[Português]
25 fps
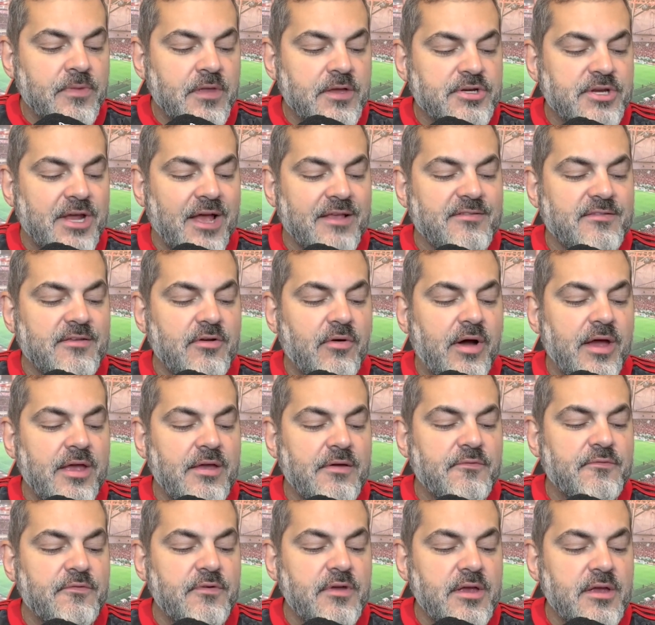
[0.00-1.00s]
Já são
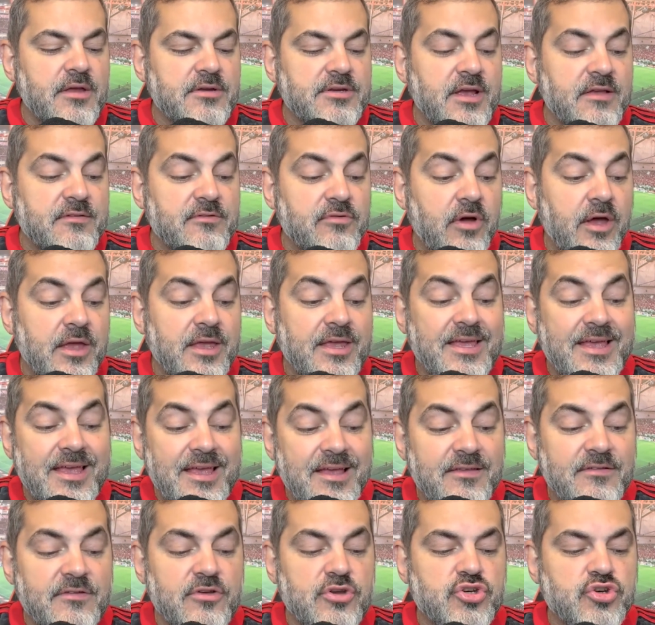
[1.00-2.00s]
aí, 20, já são aí
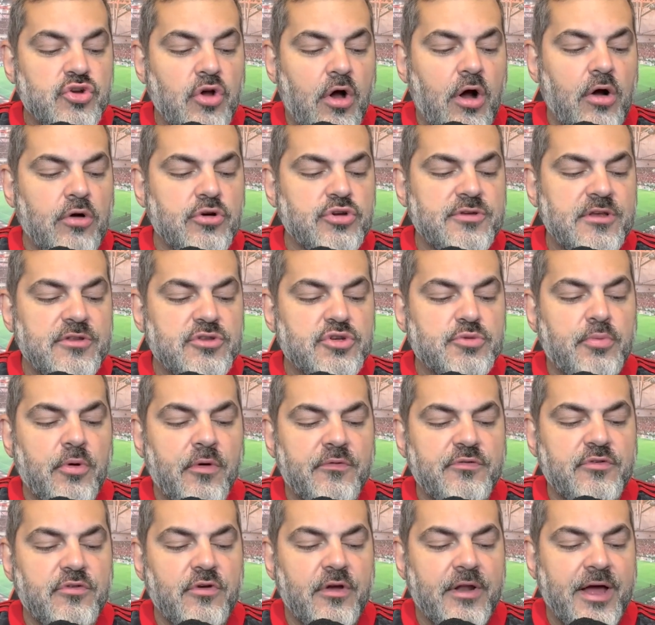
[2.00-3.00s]
15 jogos dentre os
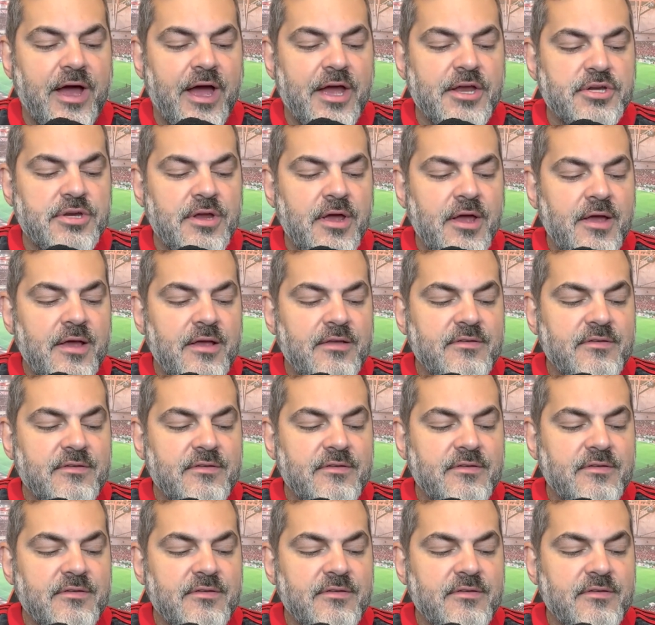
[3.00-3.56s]
profissionais,